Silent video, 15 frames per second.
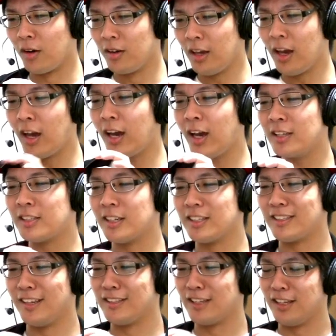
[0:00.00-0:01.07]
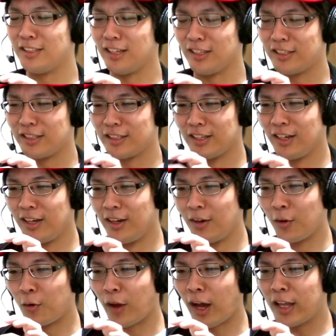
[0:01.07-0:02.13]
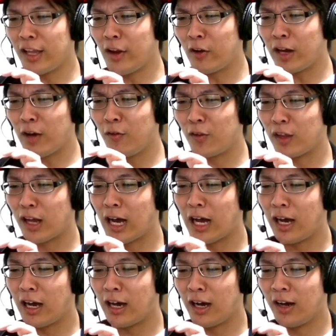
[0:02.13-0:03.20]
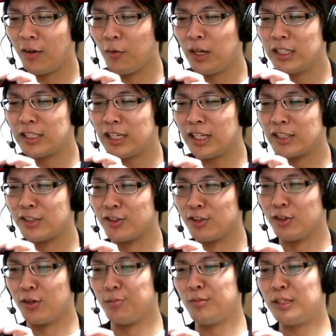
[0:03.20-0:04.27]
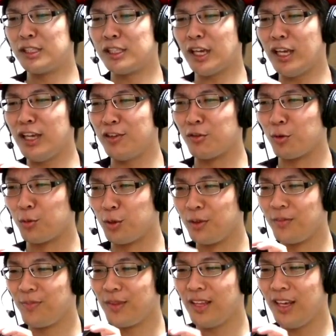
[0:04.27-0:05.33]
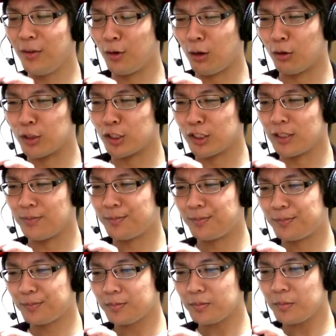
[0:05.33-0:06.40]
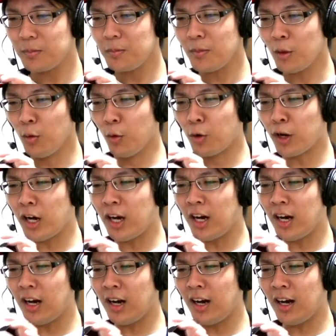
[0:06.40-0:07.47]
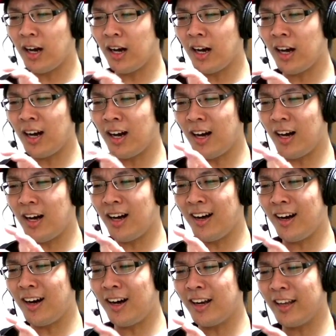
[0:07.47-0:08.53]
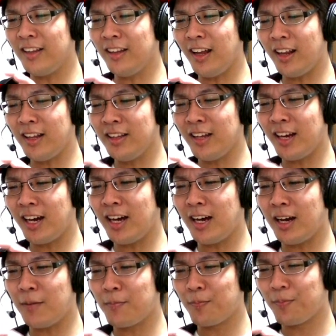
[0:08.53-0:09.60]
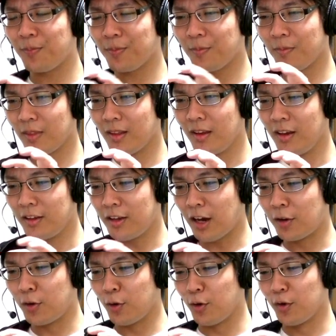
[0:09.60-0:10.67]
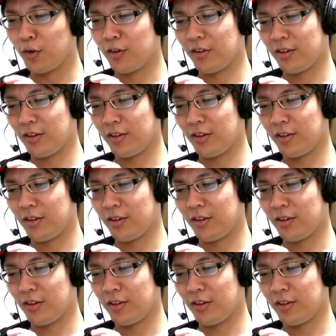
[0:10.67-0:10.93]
いー、せーせーせーせー。これ跳ねるカウンター、ワンチャンス、めっちゃいいの、いいのが欲しい。おらー連打連打 !100。